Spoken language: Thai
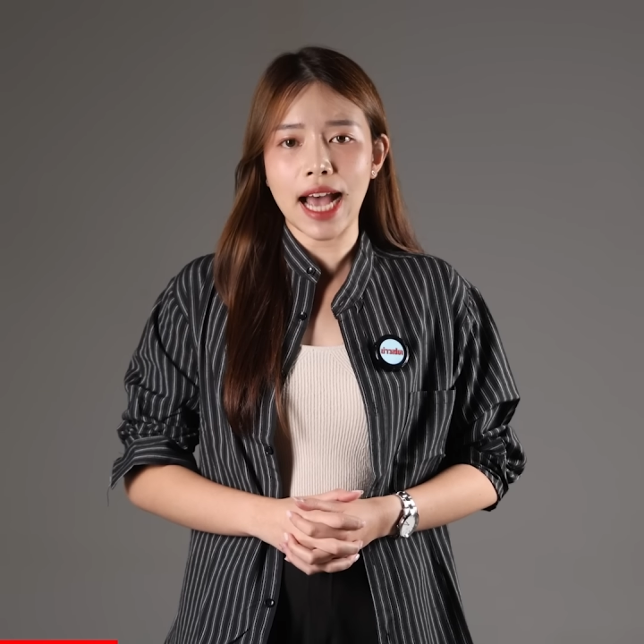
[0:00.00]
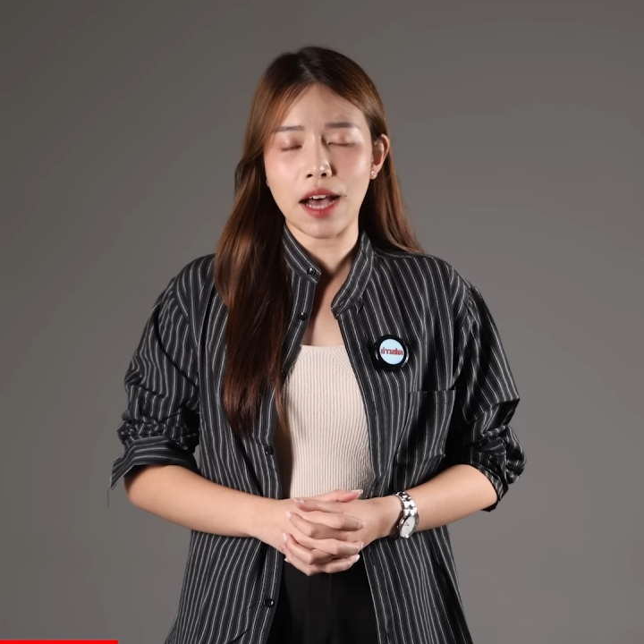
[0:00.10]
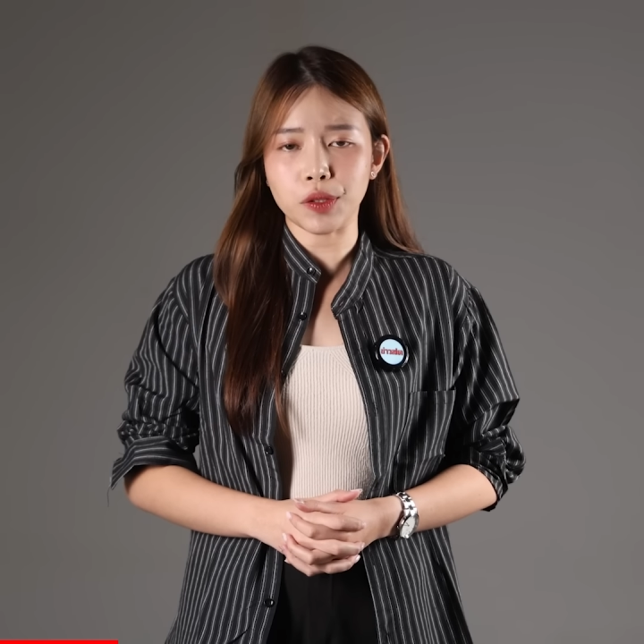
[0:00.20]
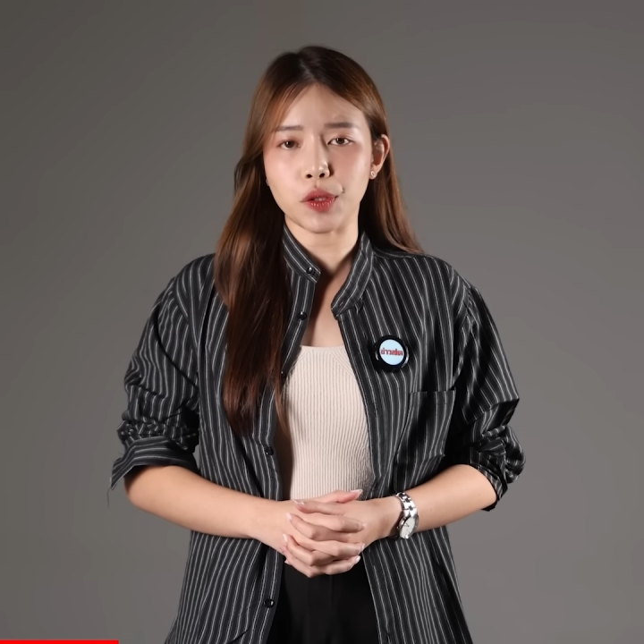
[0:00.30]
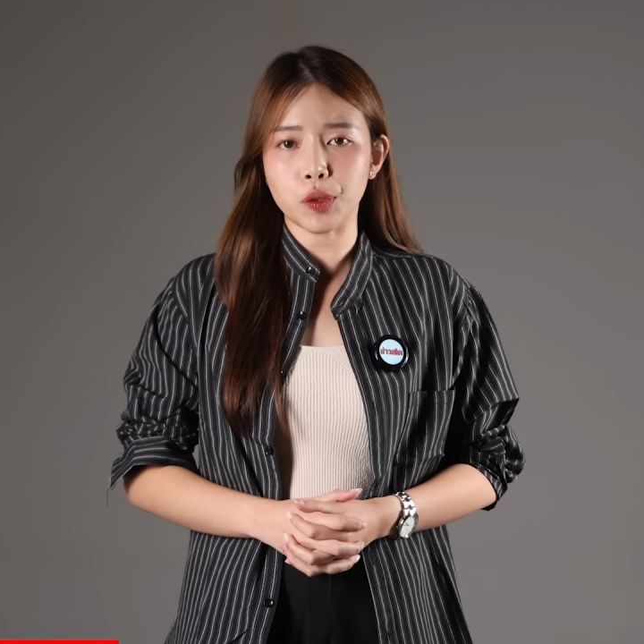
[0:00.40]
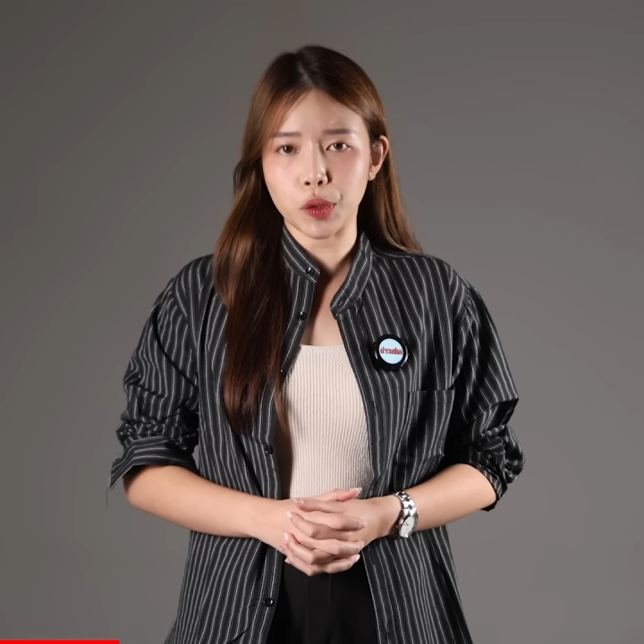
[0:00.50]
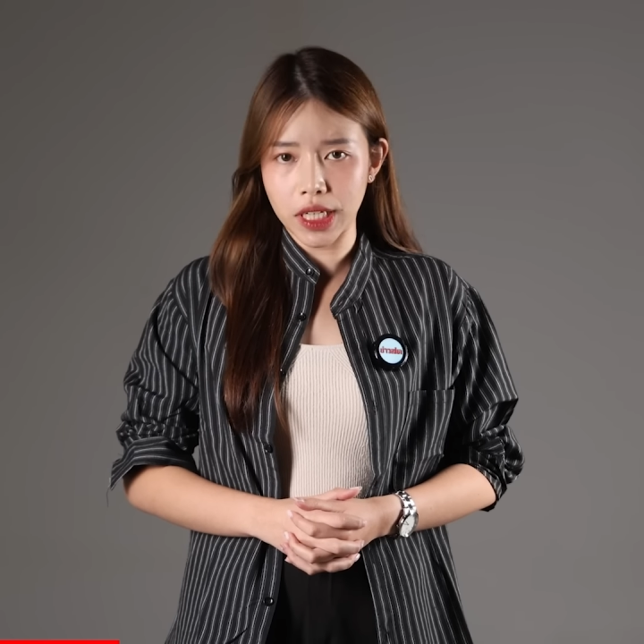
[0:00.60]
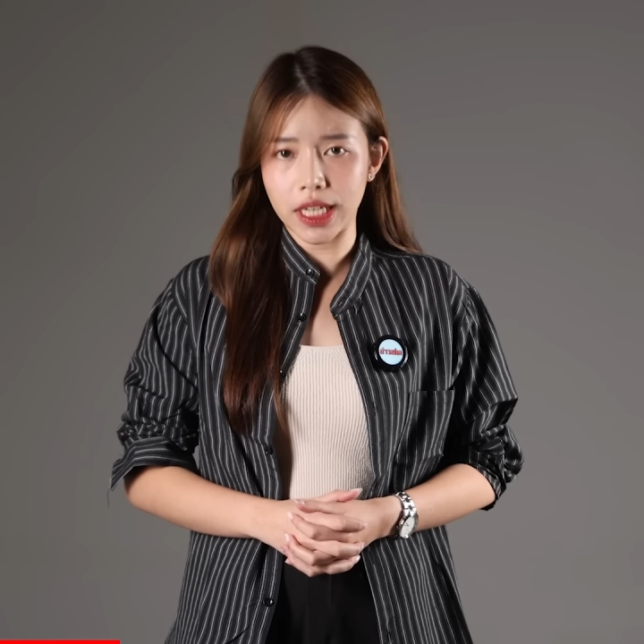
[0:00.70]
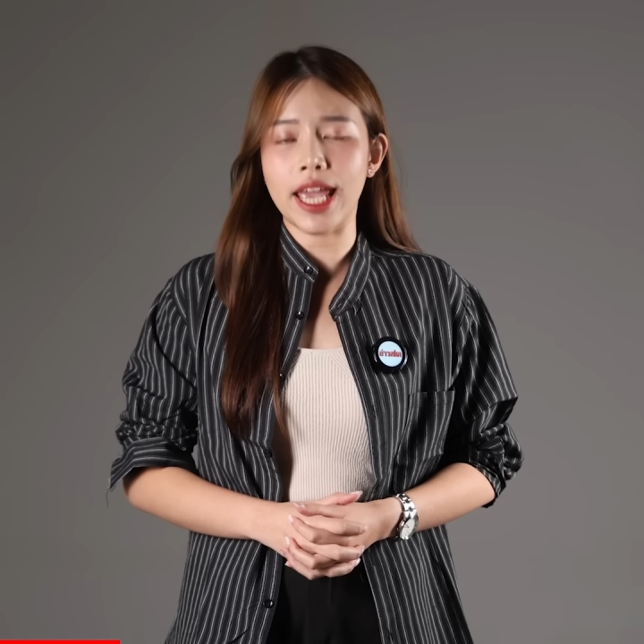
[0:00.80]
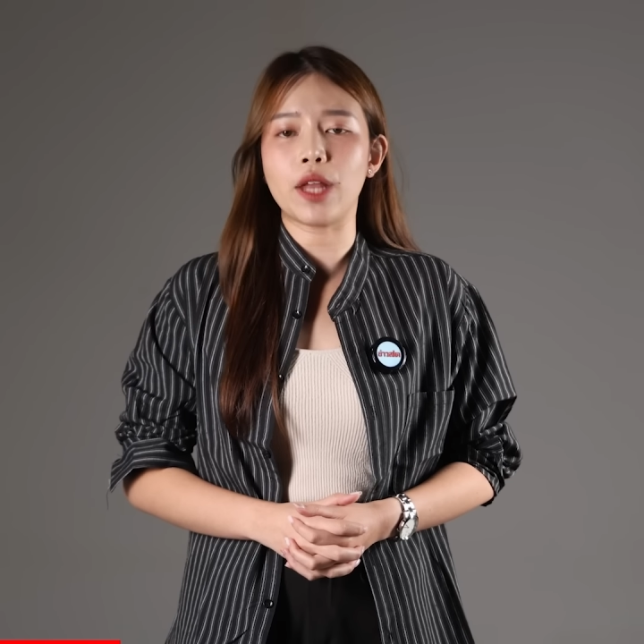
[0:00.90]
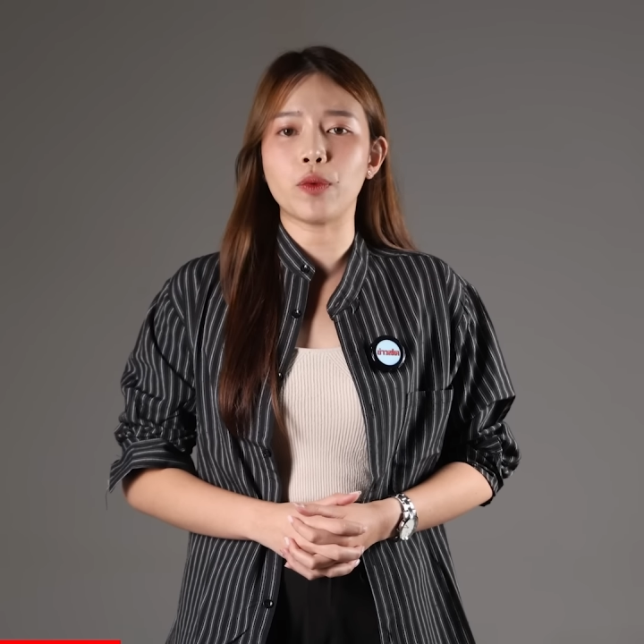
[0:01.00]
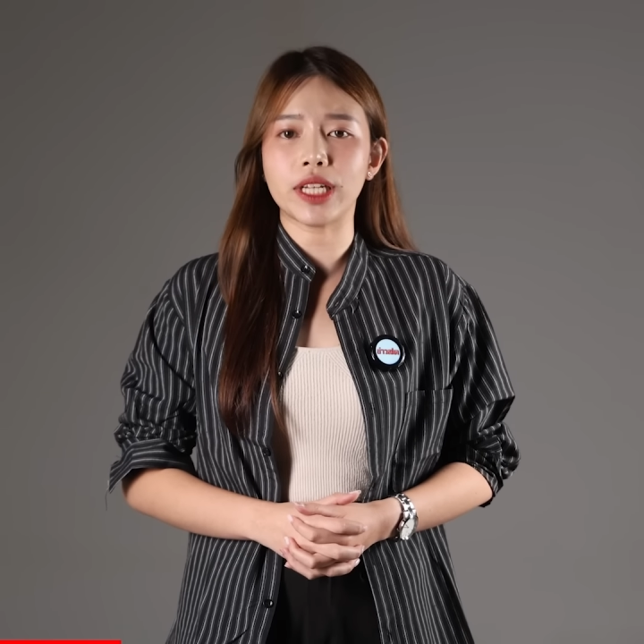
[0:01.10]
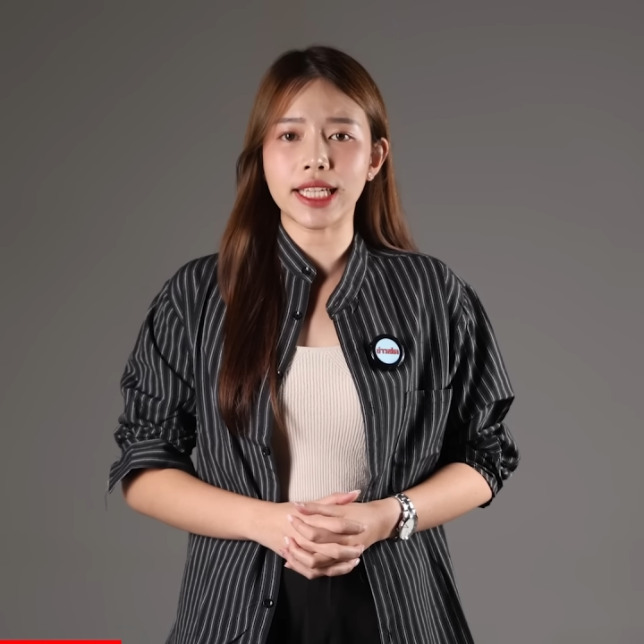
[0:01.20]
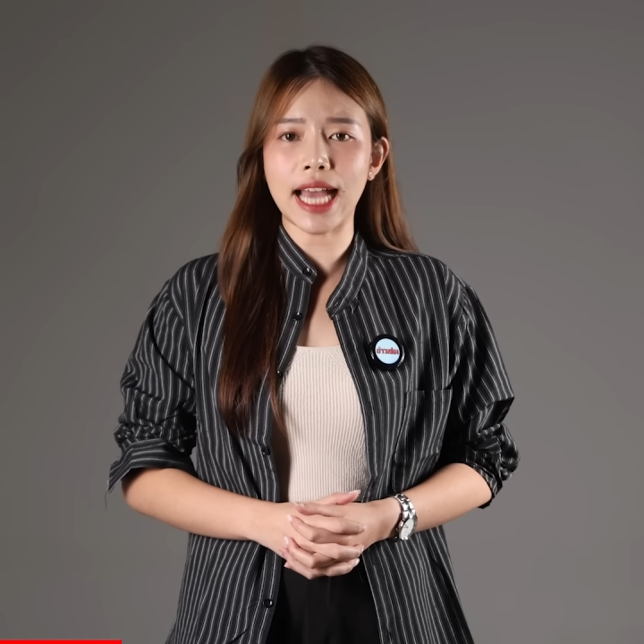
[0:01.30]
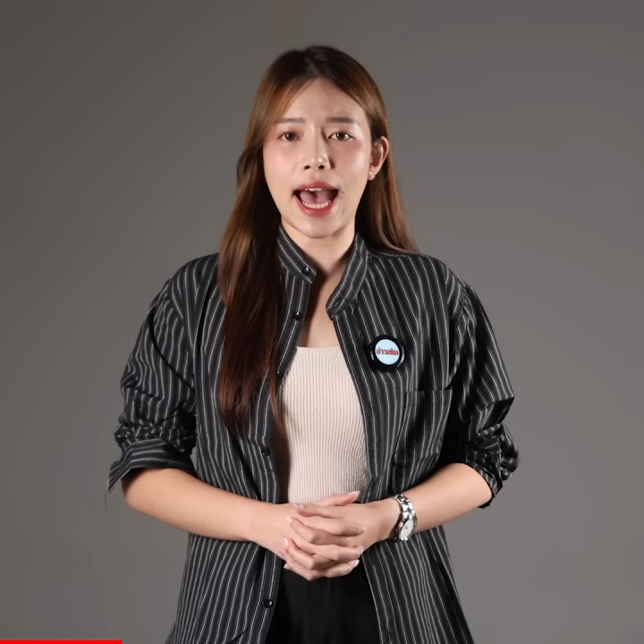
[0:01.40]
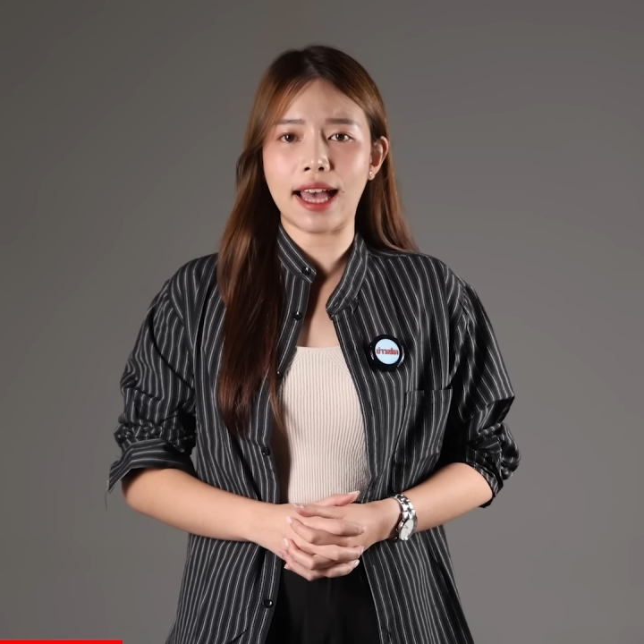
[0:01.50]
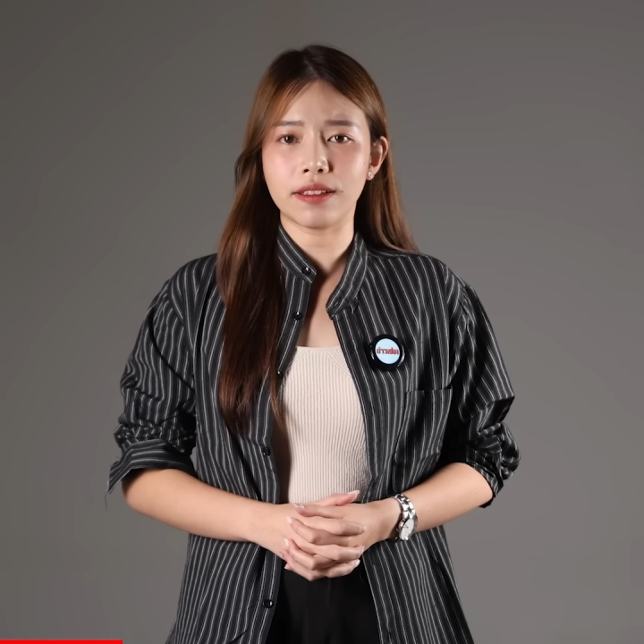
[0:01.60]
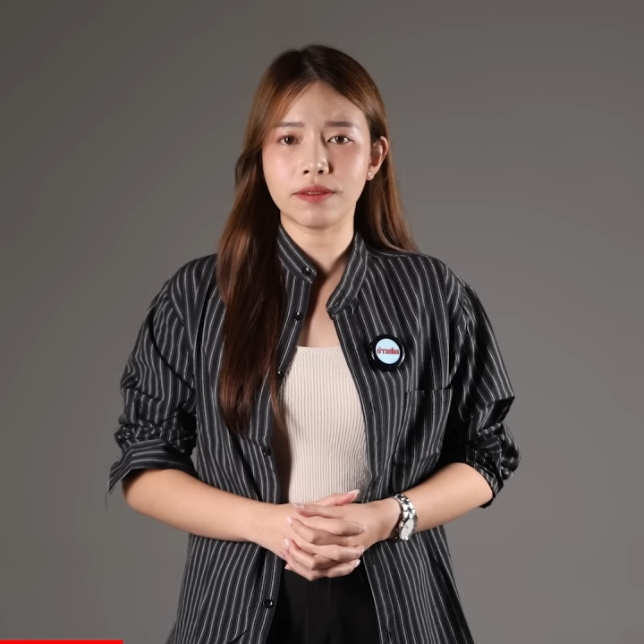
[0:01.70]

ข่าวสดจุดเกิดเหตุวันนี้ค่ะ